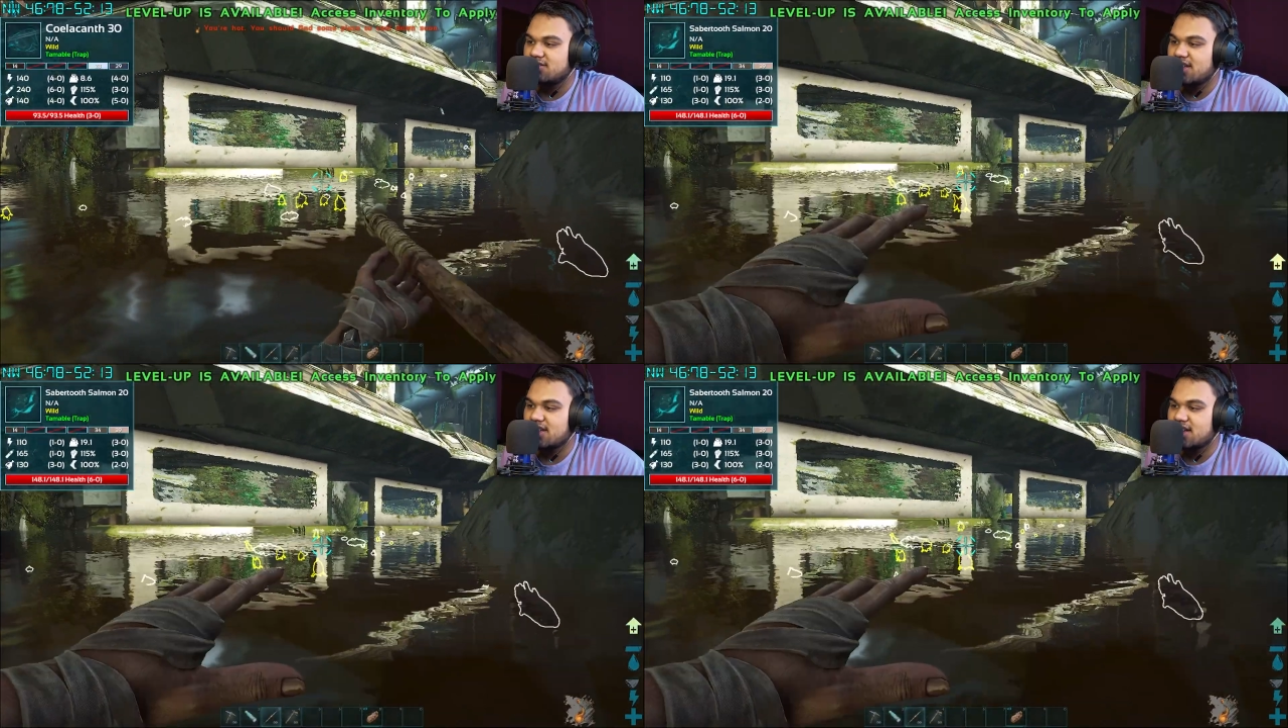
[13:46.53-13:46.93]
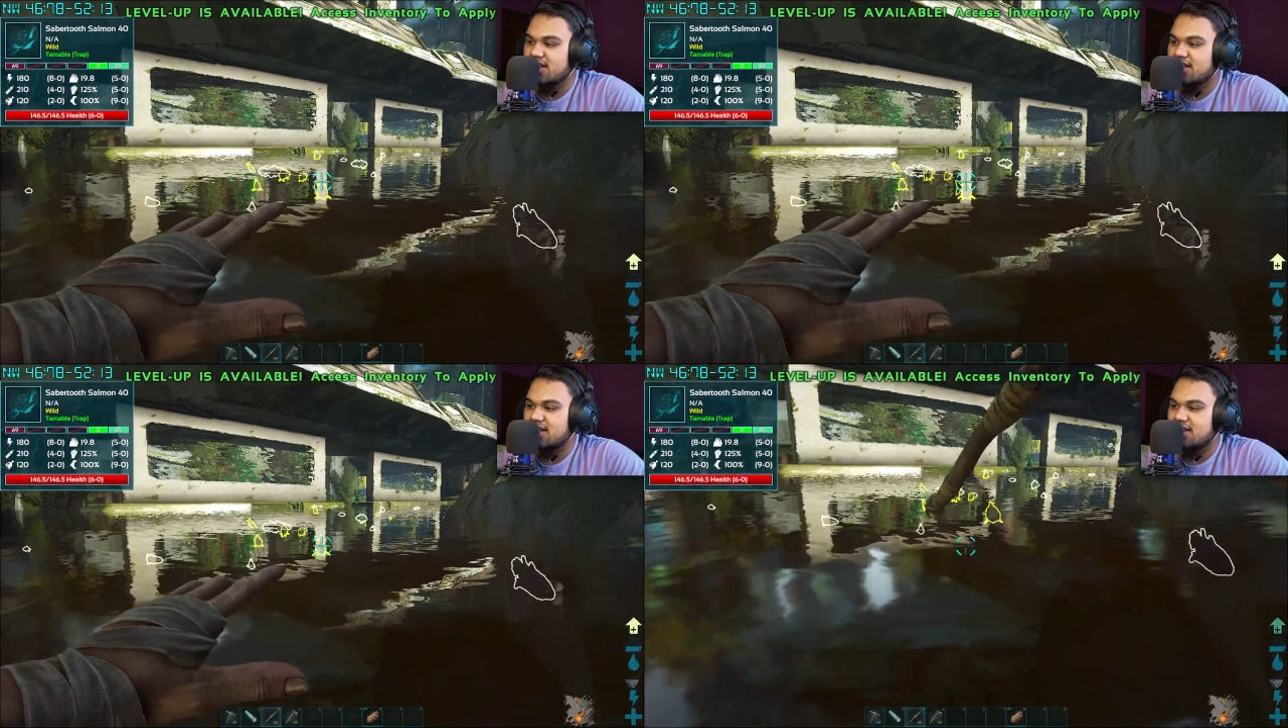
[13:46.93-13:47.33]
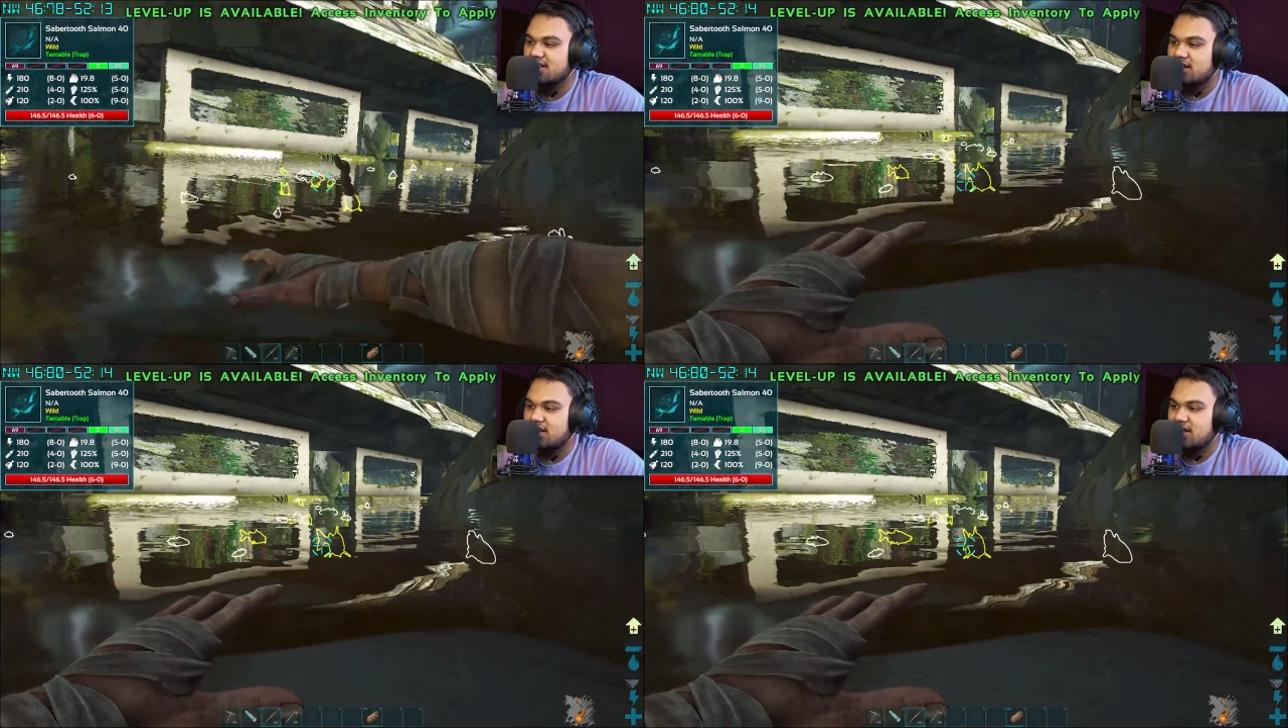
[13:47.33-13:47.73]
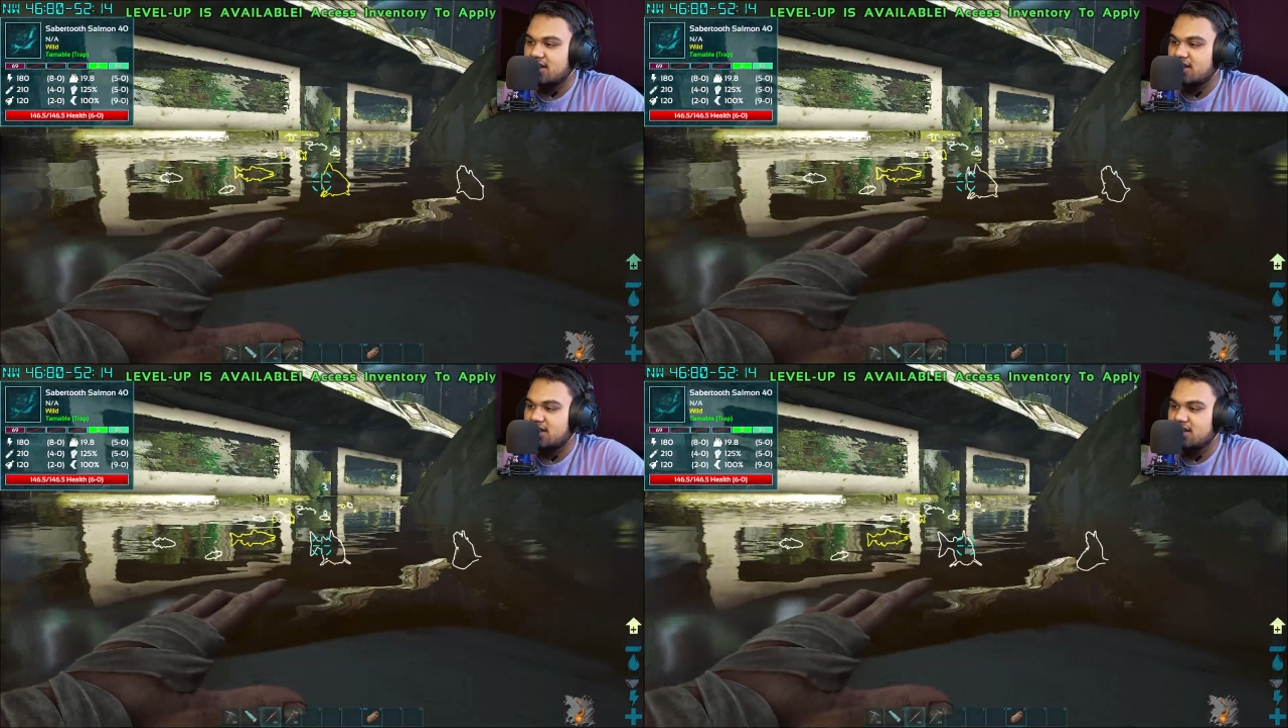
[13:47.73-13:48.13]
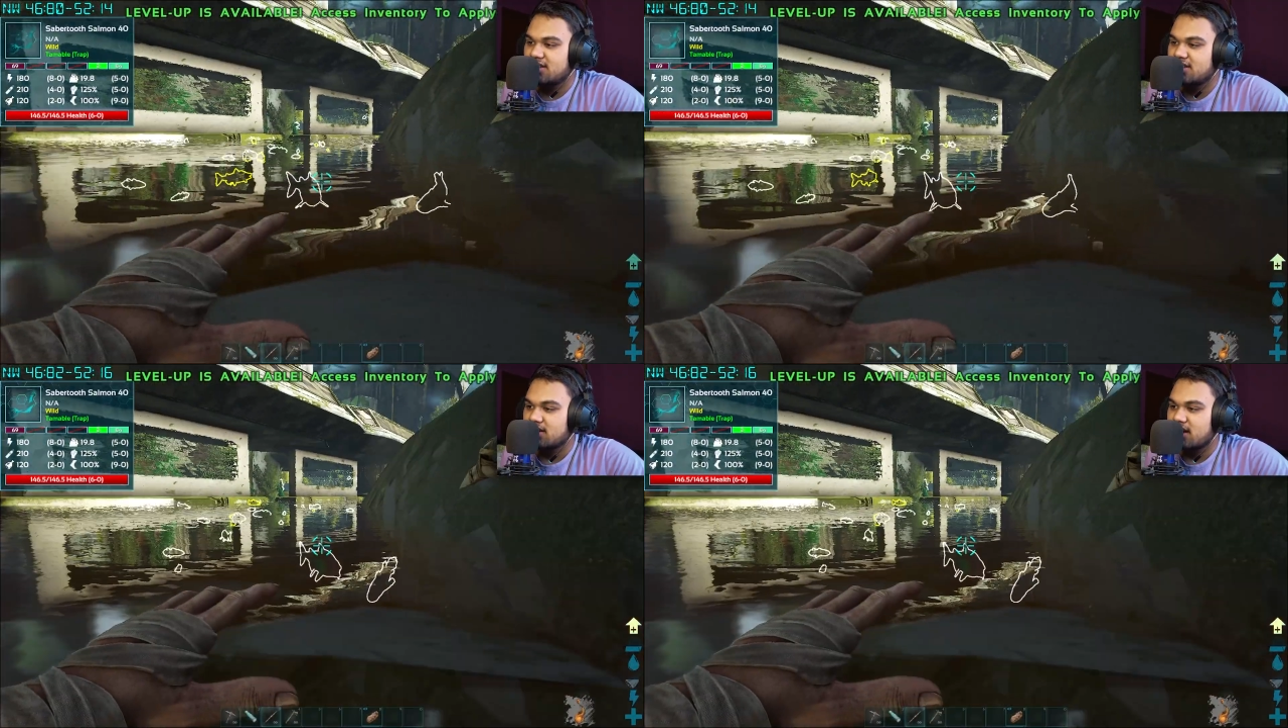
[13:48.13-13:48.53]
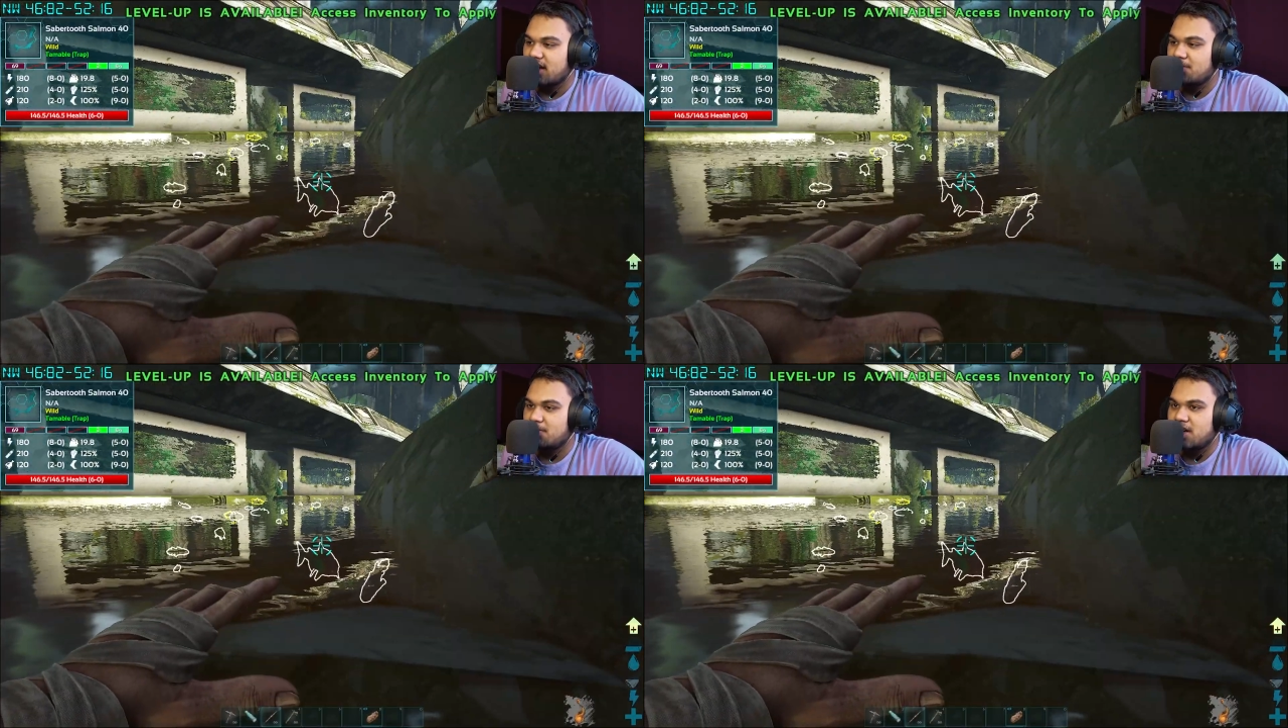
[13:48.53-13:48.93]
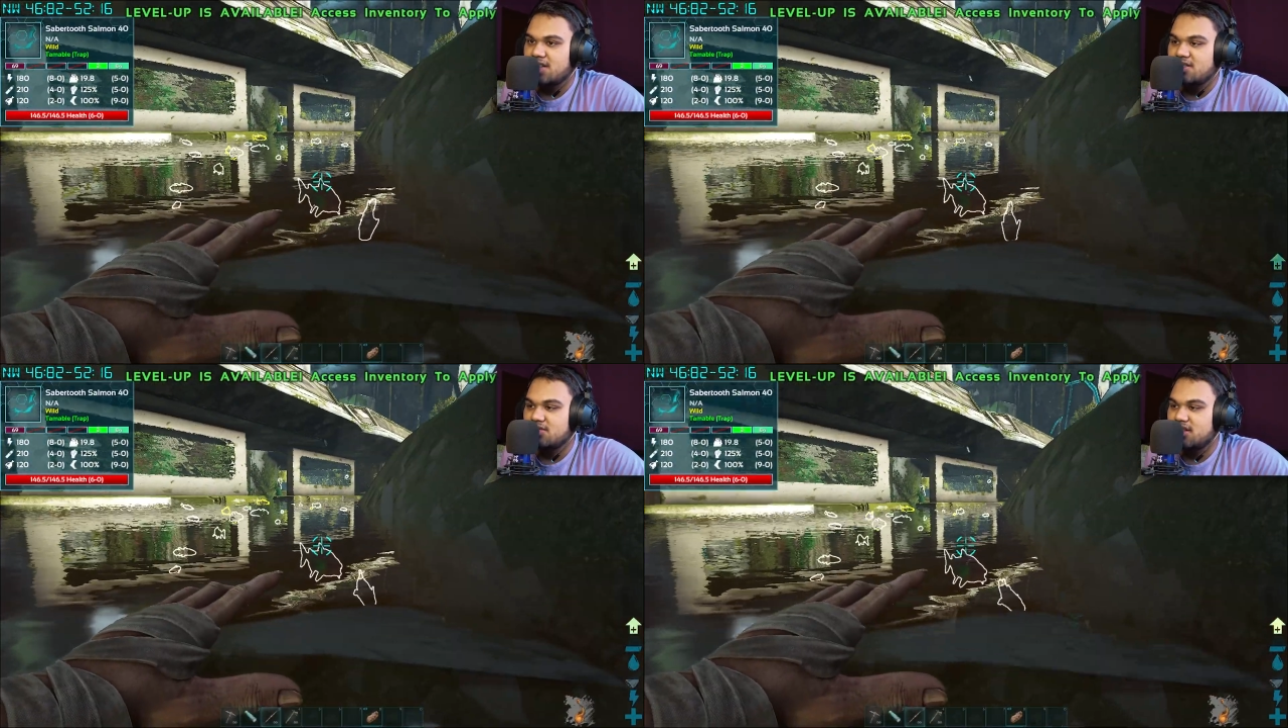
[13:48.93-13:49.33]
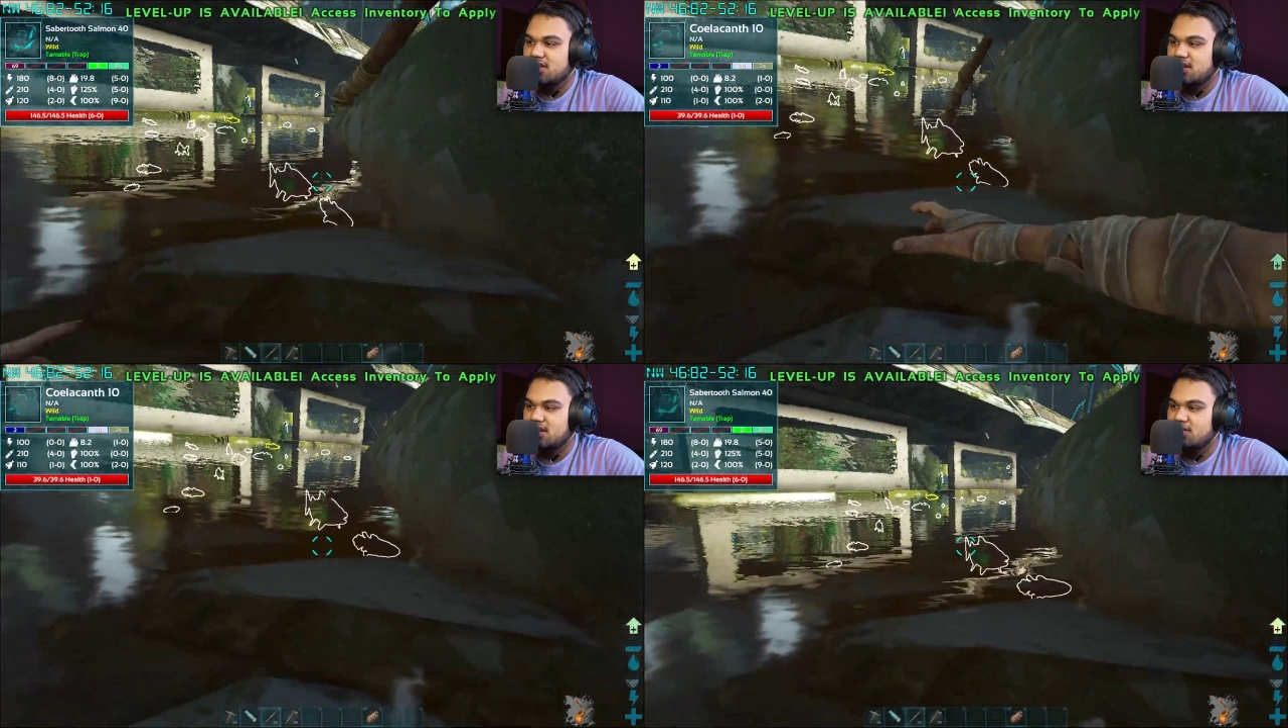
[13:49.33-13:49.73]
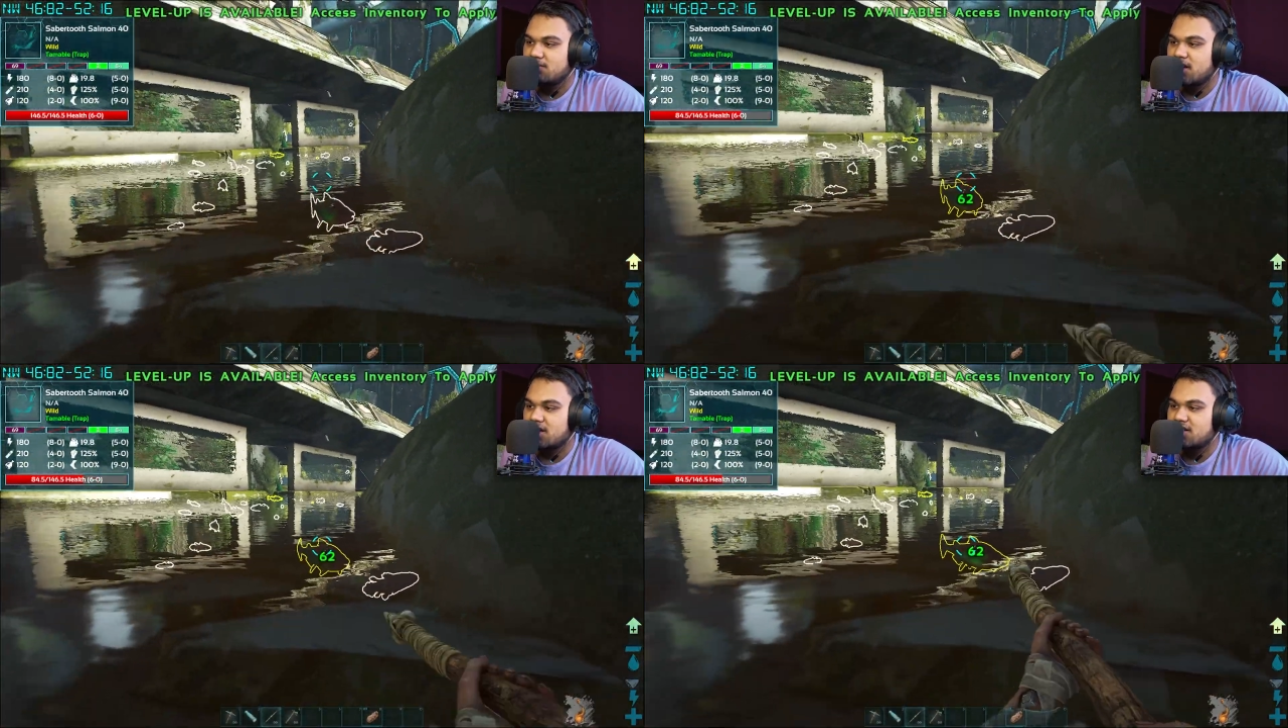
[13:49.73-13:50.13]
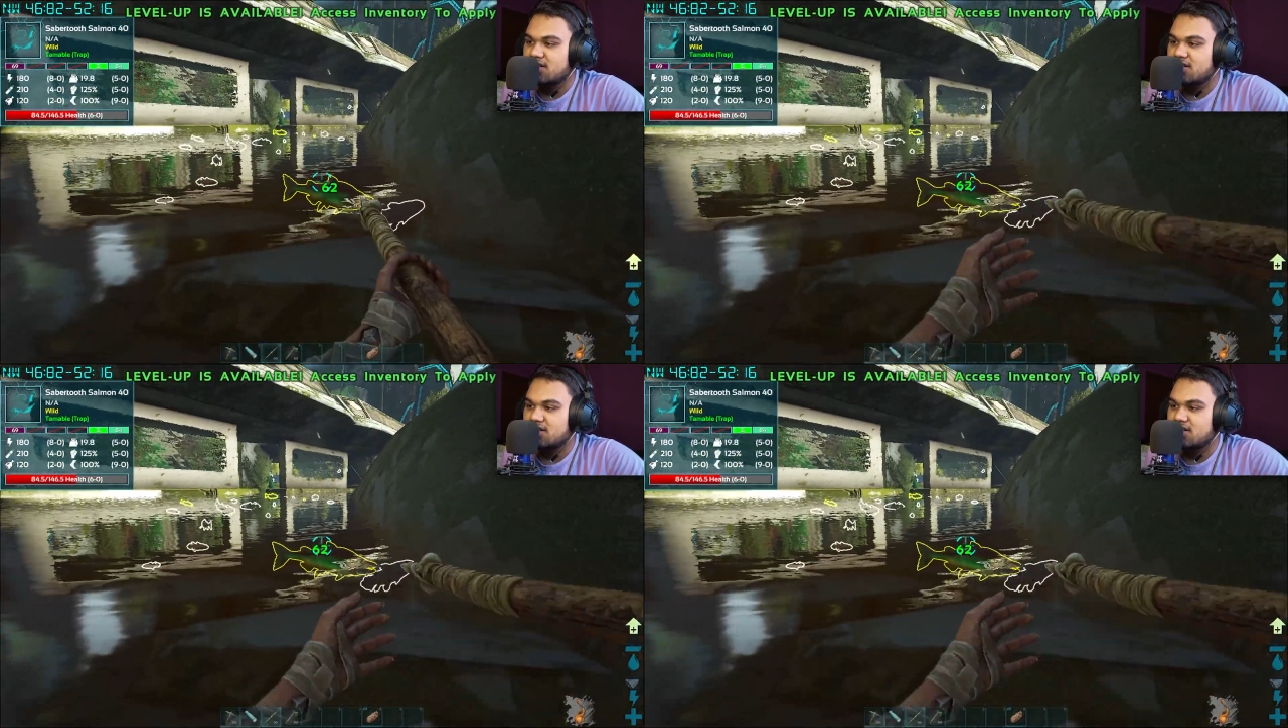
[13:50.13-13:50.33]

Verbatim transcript: डर रहा है क्या डर गया क्या अरे मर ही तो नहीं रहा मर